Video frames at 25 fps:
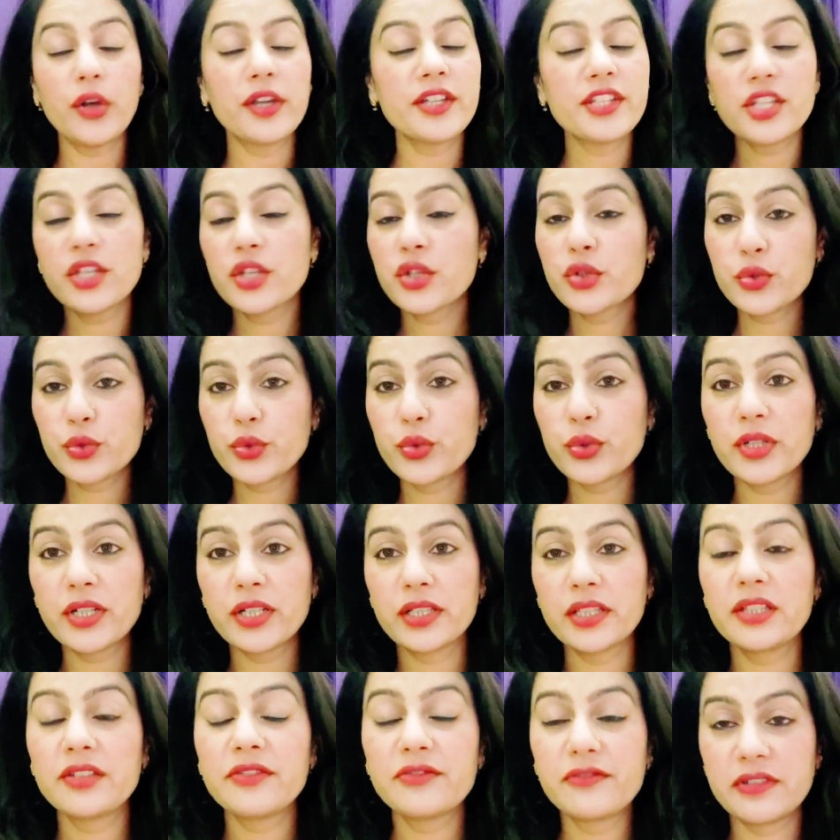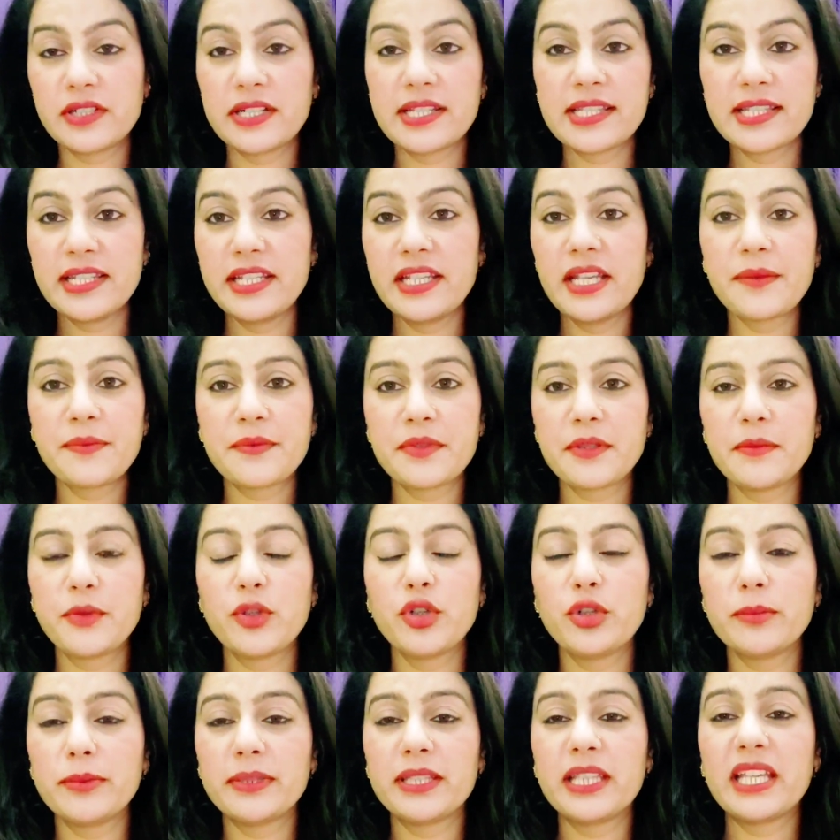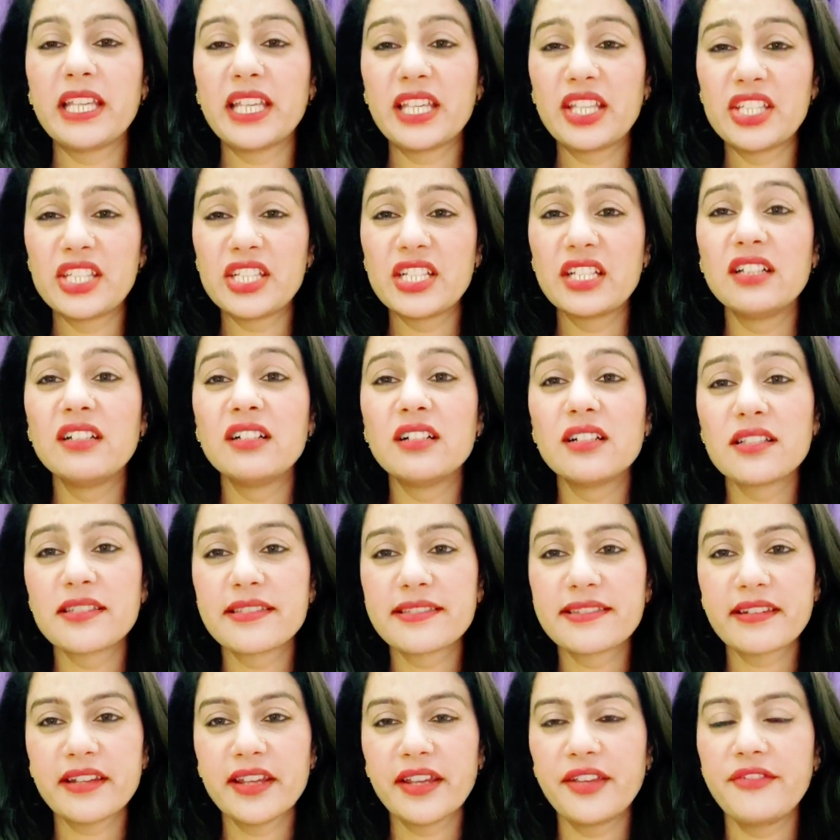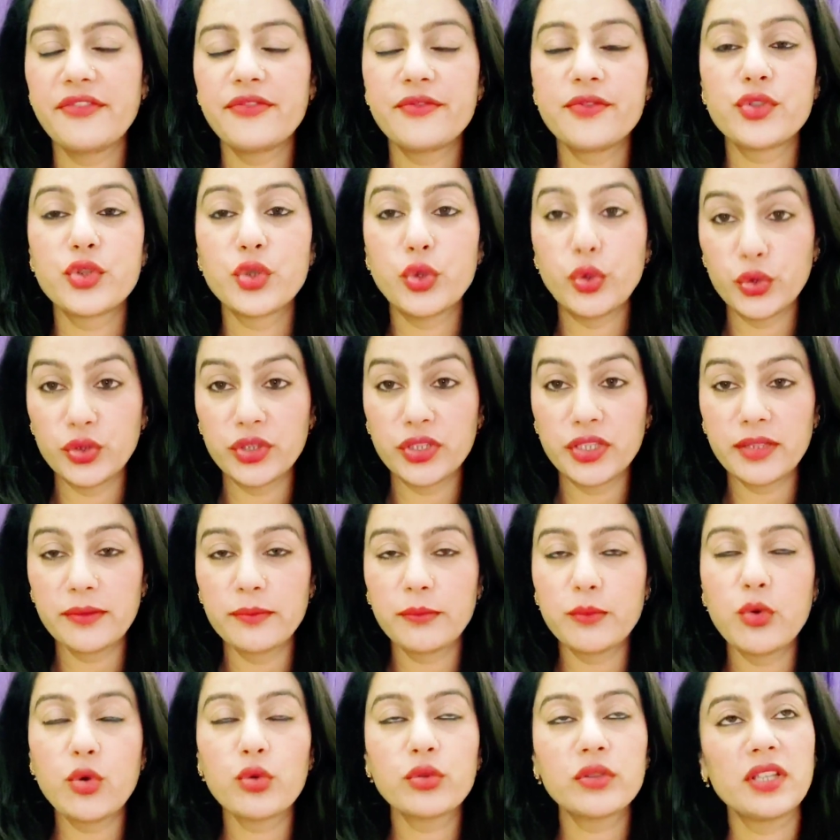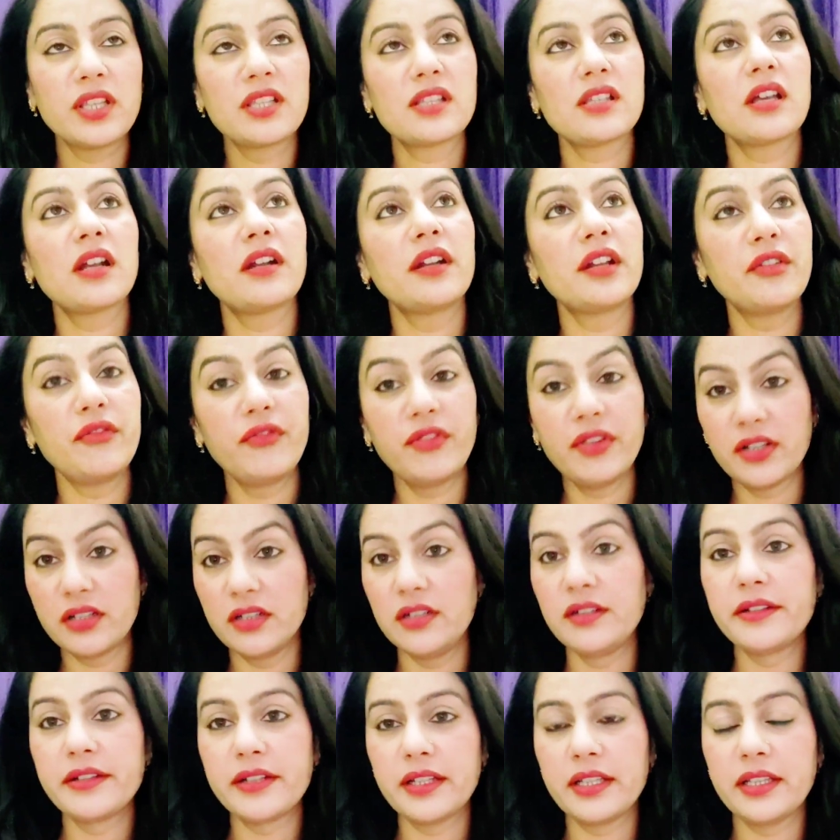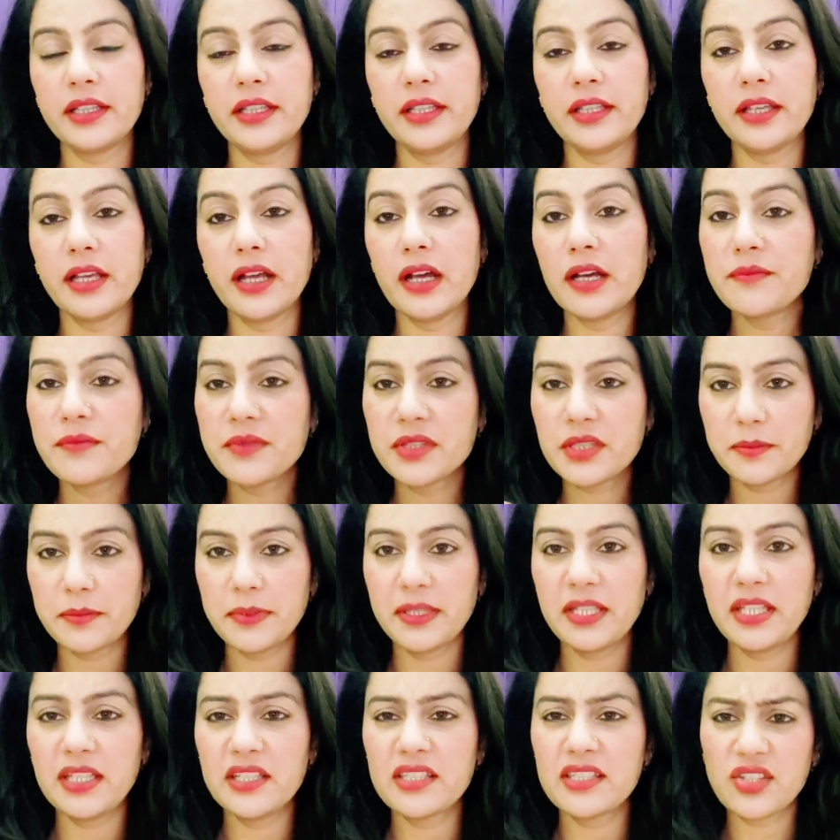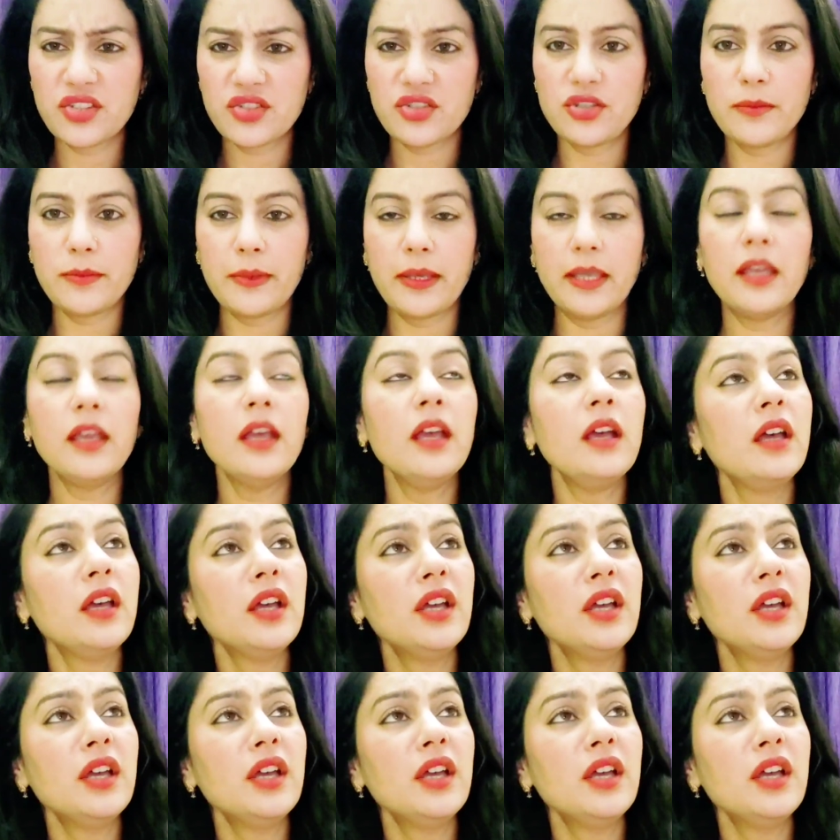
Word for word: ओके जी शुरू करते हैं फर्स्टली आप सभी को पता है कि जी गर्ल्स लाइफ जो होती है बहुत ही ज़्यादा डिफ़िकल्ट रहती है हम सभी की सच्ची में